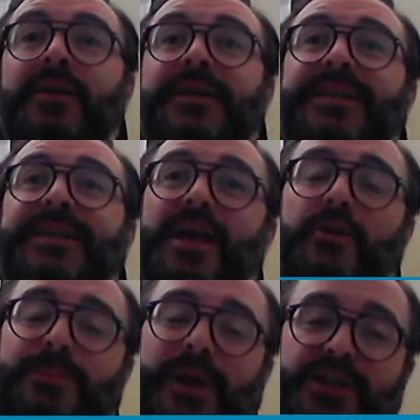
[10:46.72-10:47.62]
si
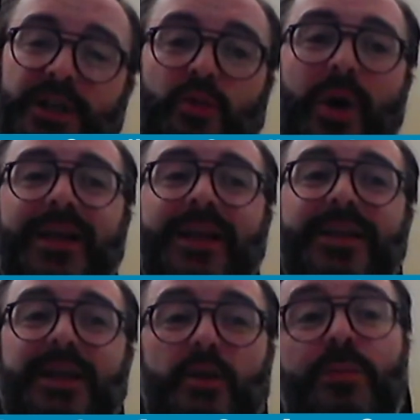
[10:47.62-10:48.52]
hanno percentuali
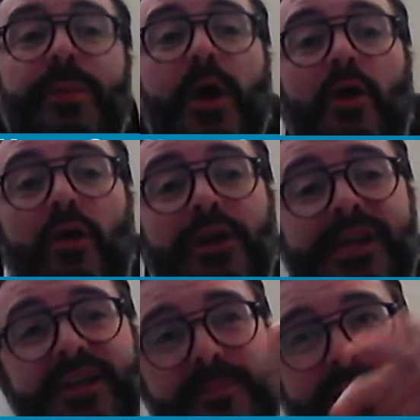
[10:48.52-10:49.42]
di recupero
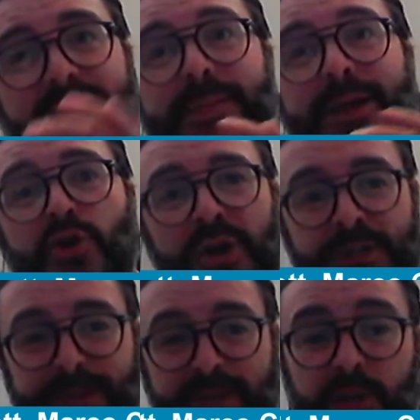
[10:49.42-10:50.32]
lievemente maggiori
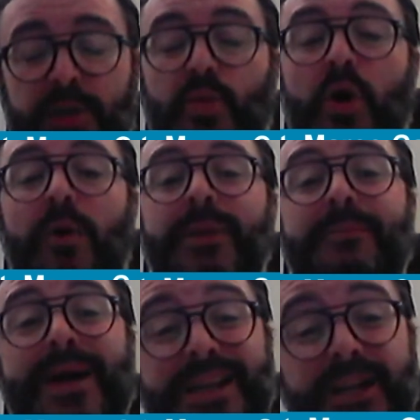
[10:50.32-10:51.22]
rispetto agli uomini,
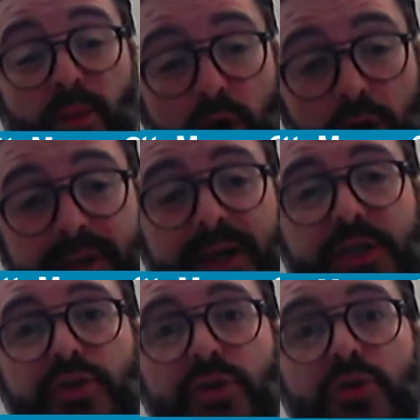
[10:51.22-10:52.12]
ma gli uomini
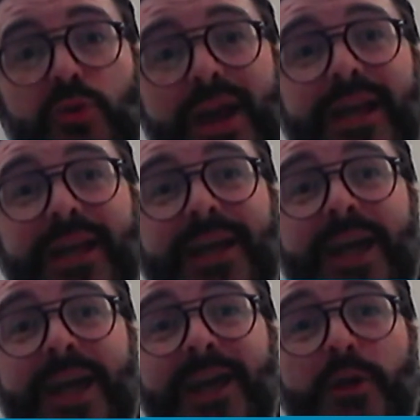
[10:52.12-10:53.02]
sono quelli
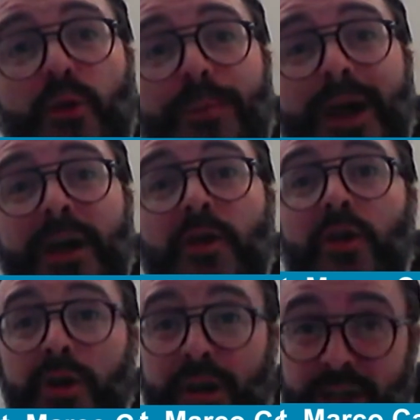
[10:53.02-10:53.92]
che
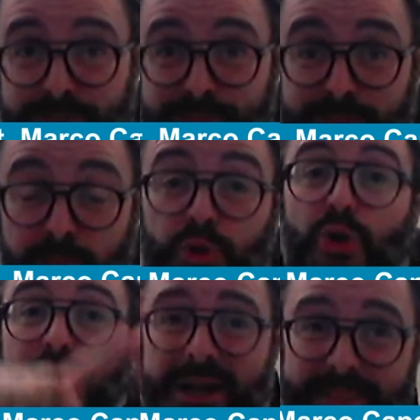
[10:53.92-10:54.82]
recuperano
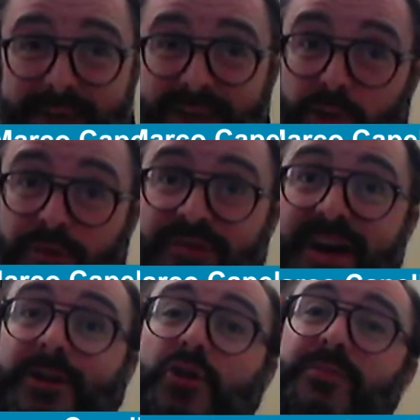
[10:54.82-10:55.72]
totalmente
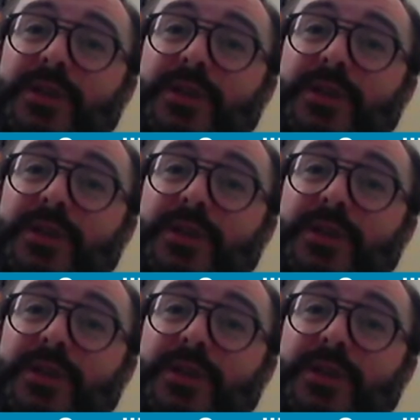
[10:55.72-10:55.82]
l'olfatto in